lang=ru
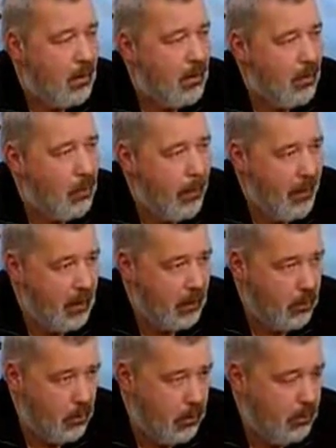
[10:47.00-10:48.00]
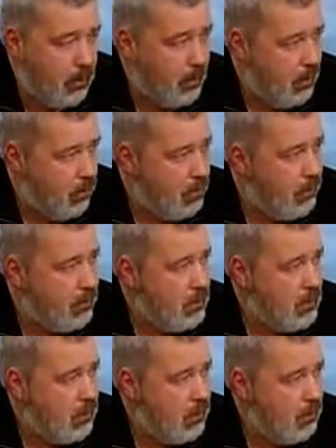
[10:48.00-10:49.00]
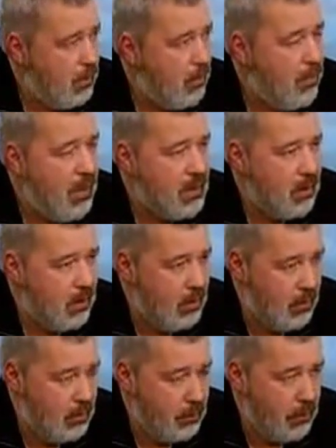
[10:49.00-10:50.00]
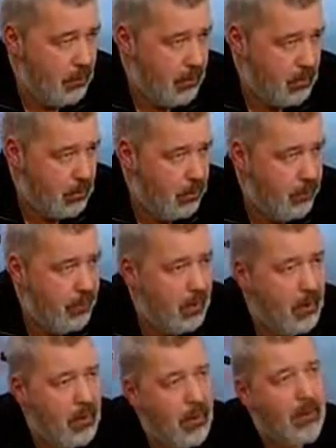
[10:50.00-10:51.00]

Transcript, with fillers: а, который был руководителем местных из Подмосковья,